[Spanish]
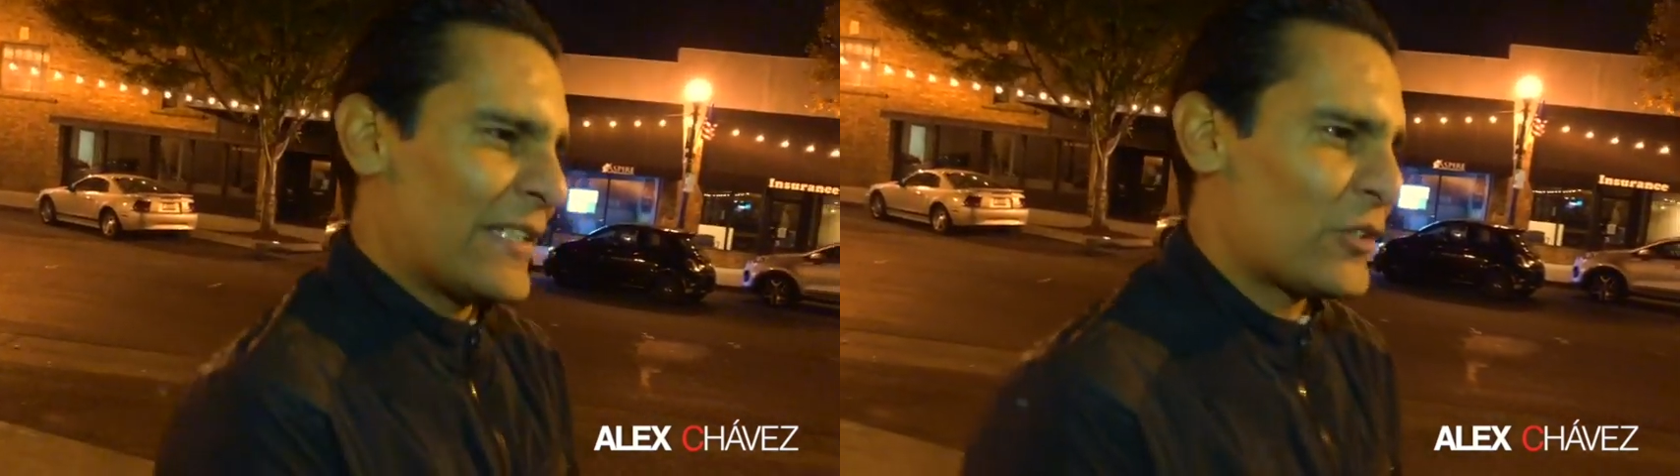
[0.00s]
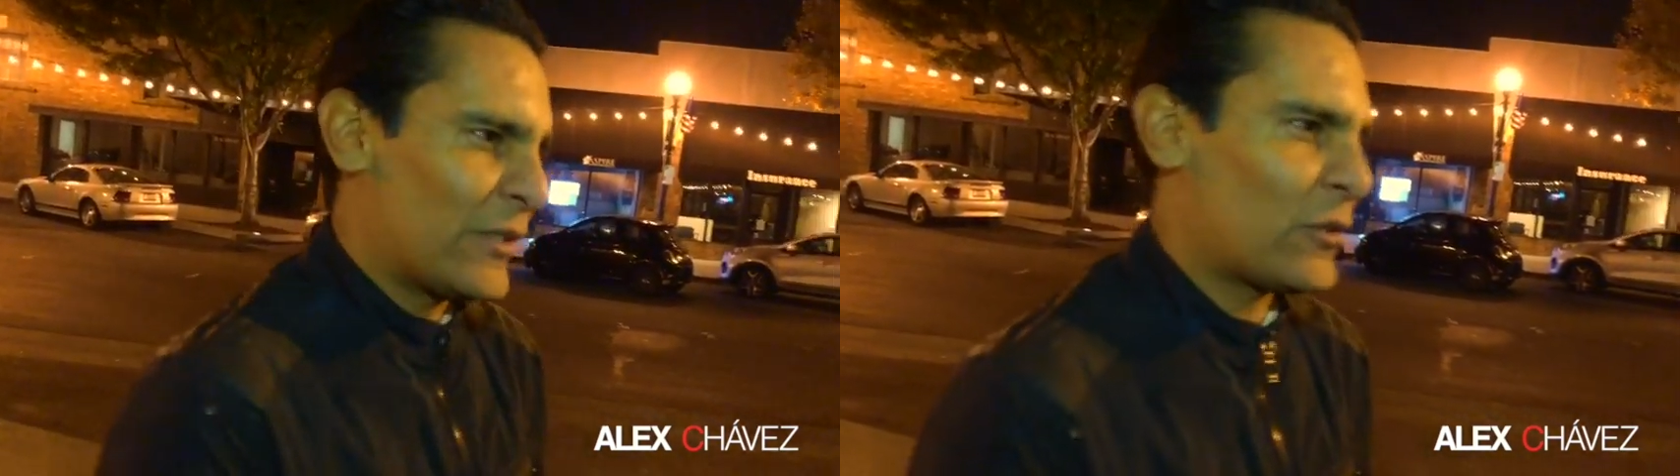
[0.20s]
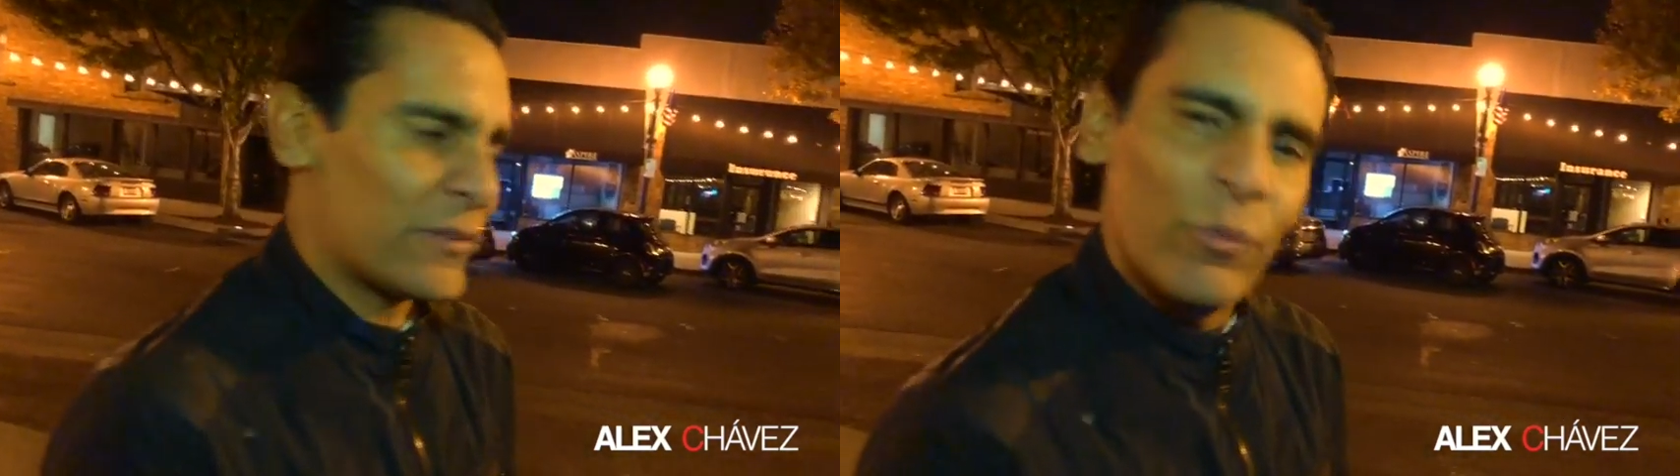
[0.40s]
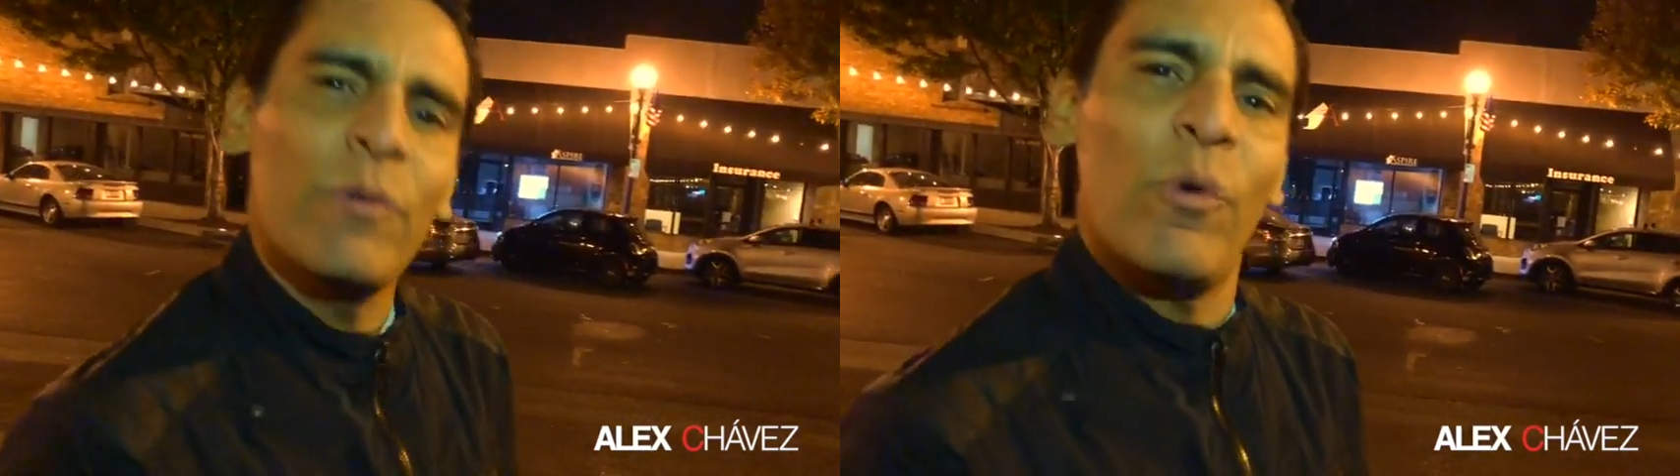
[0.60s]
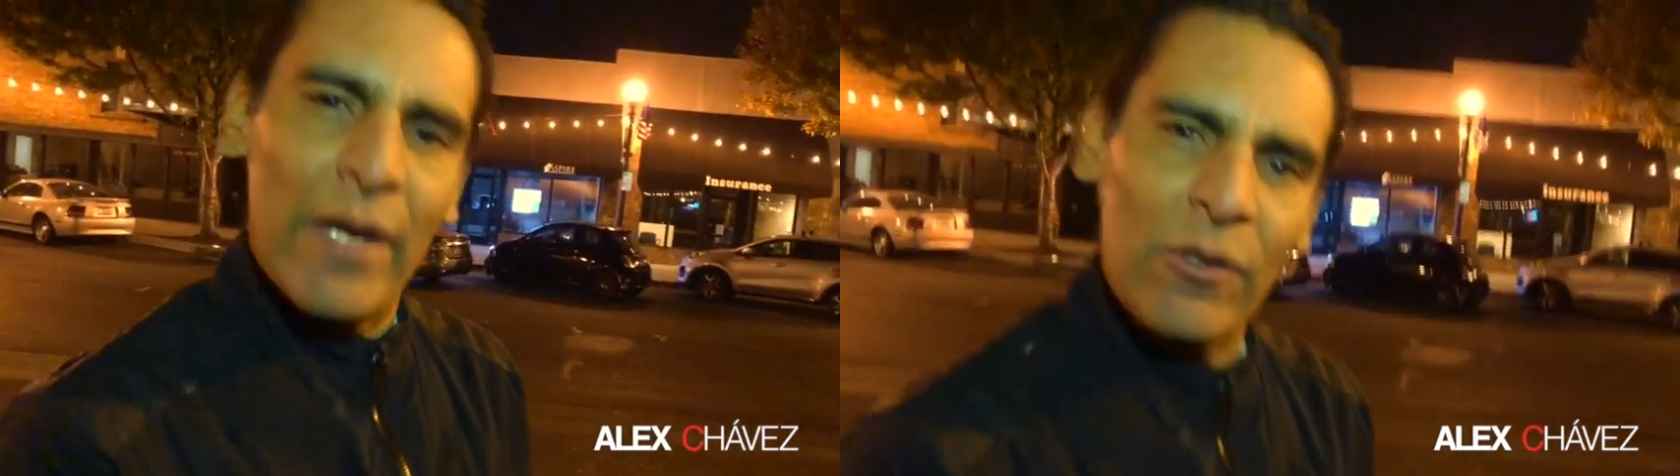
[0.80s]
eso, es muy
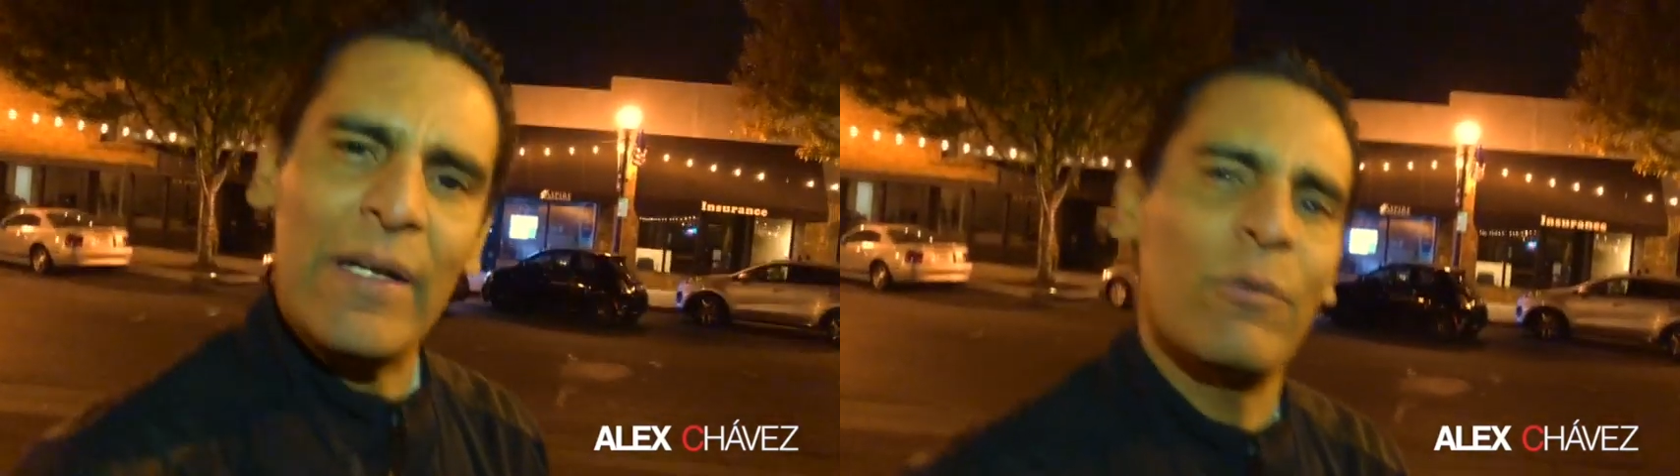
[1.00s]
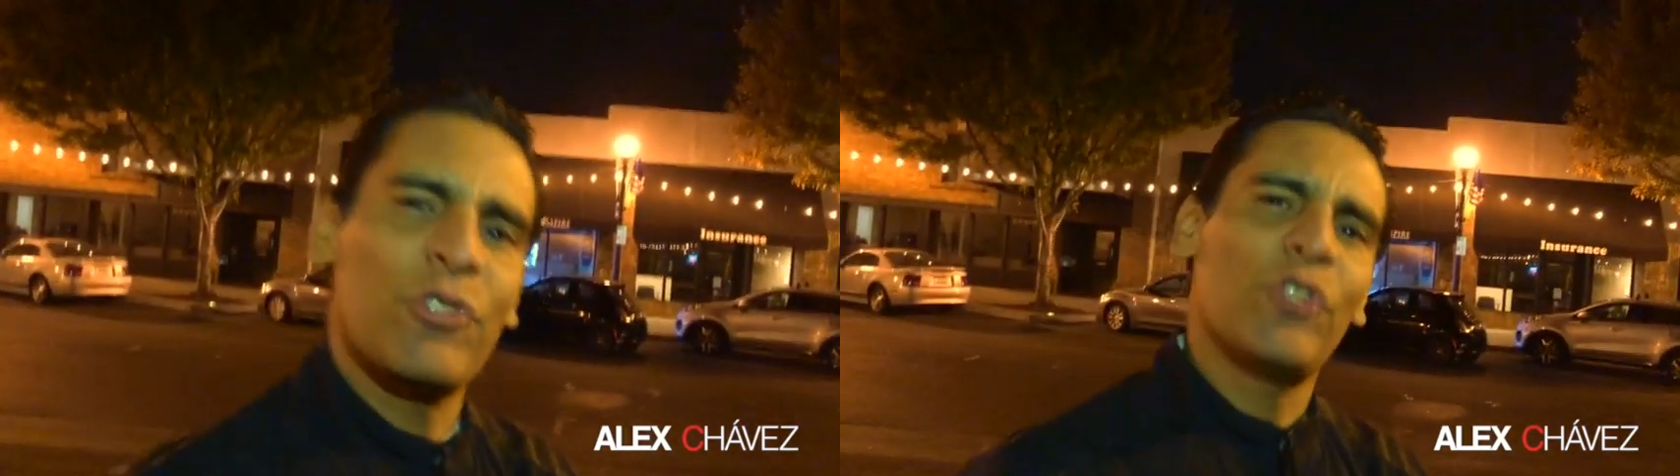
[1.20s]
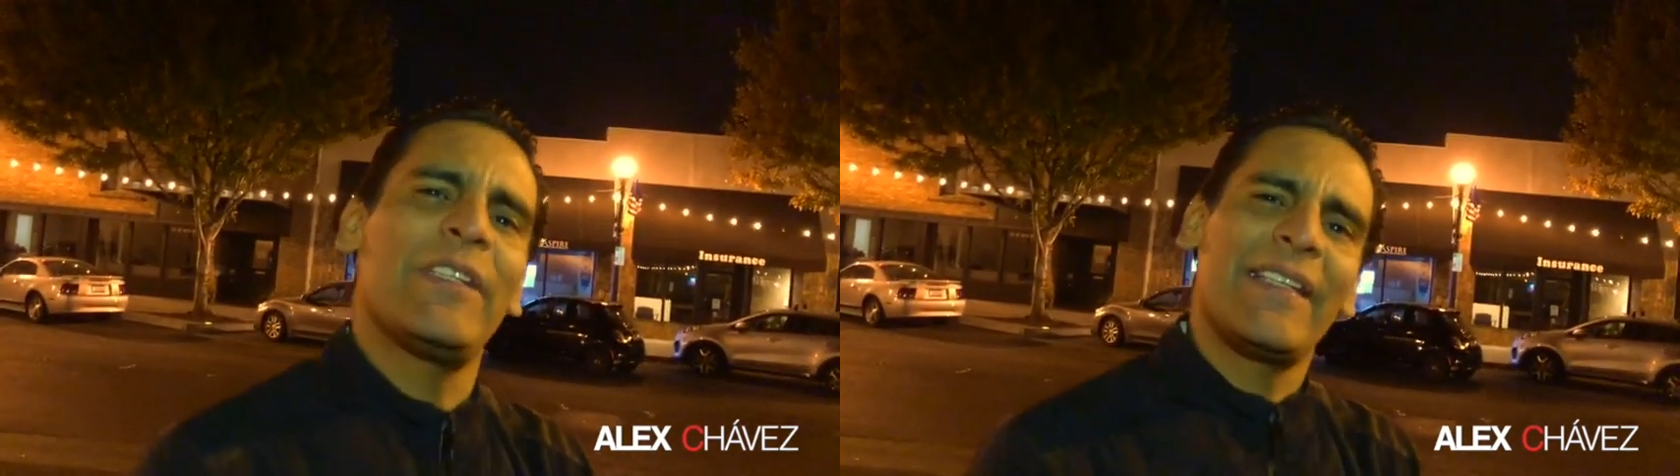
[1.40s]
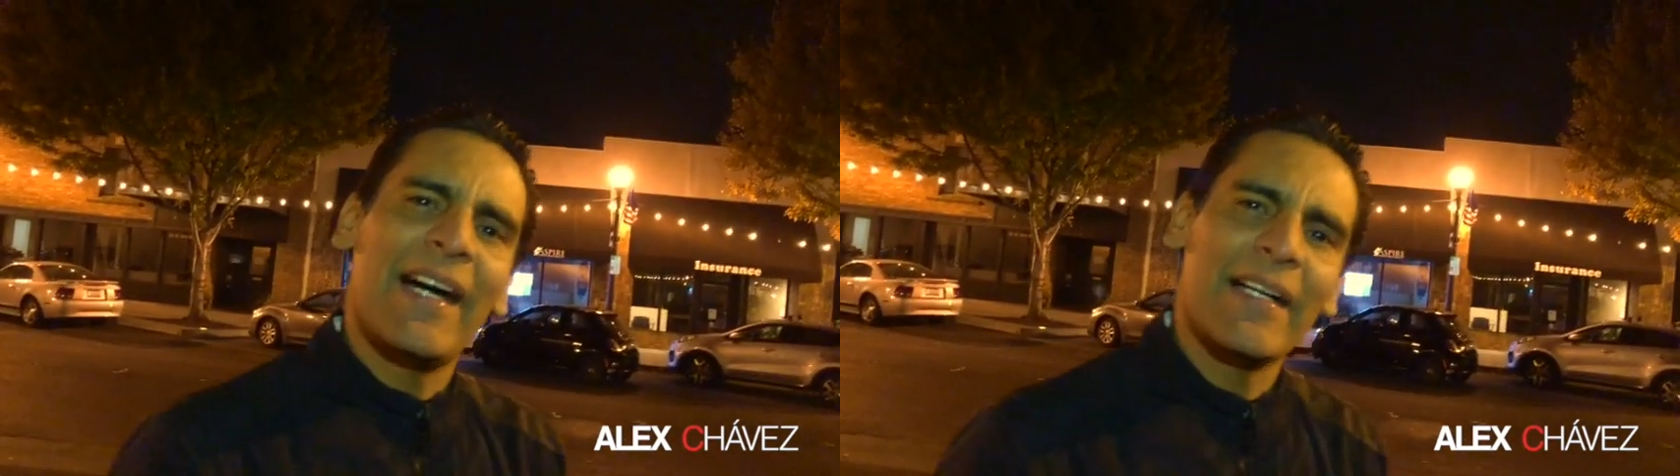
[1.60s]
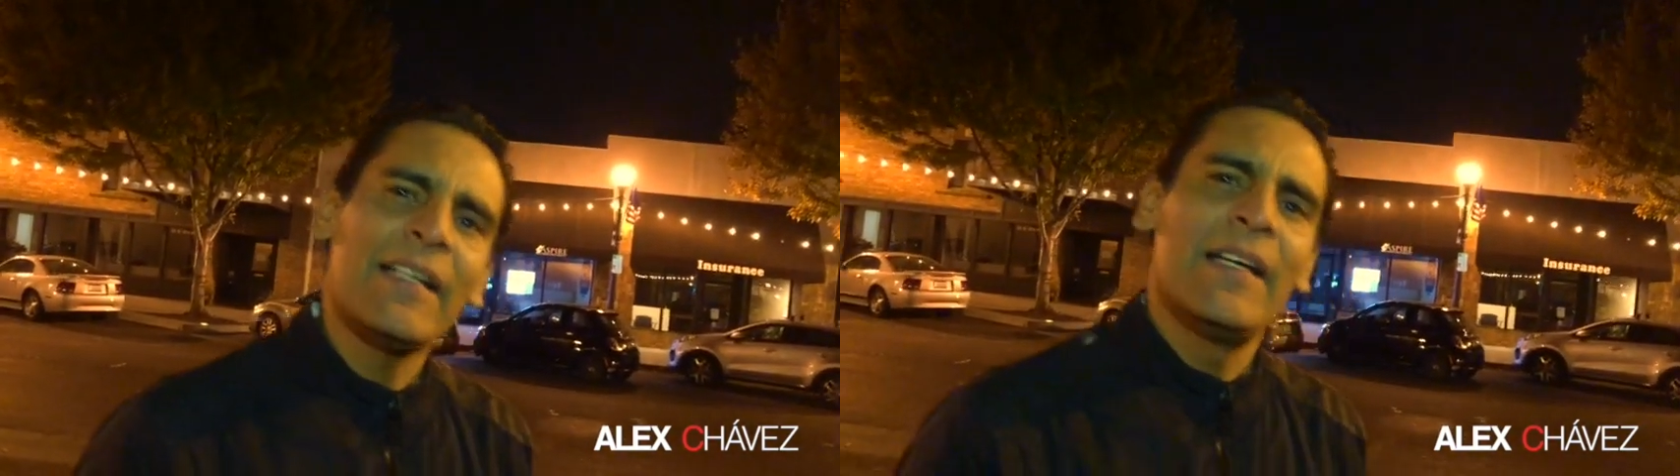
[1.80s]
bueno, la emoción de
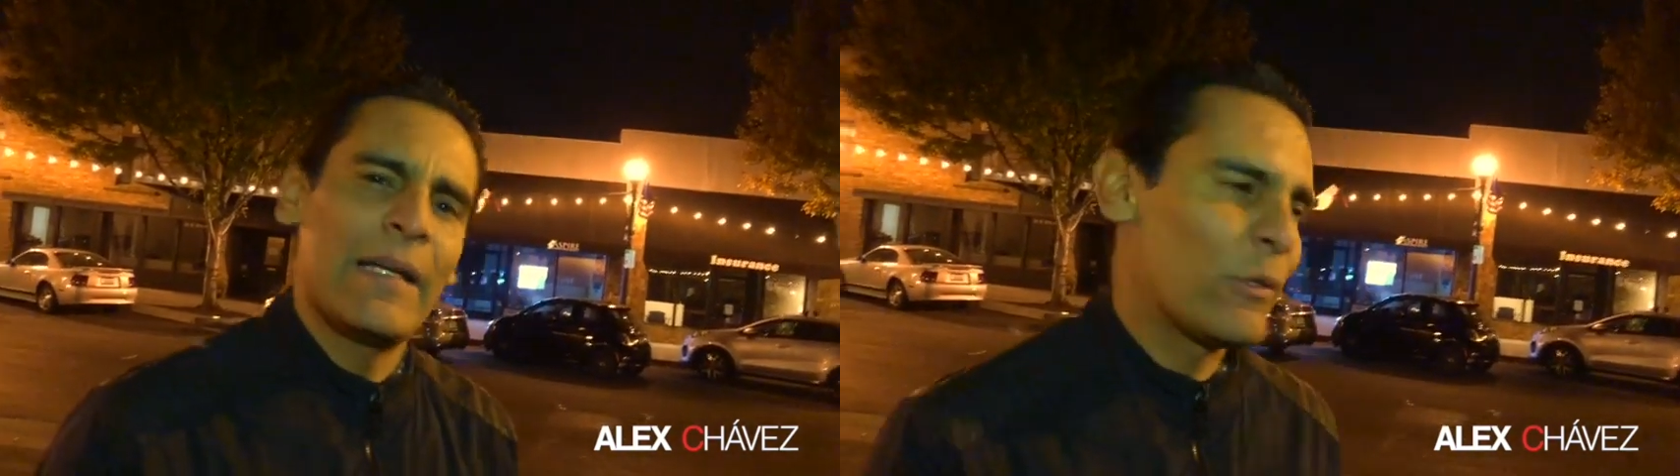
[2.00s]
dar, la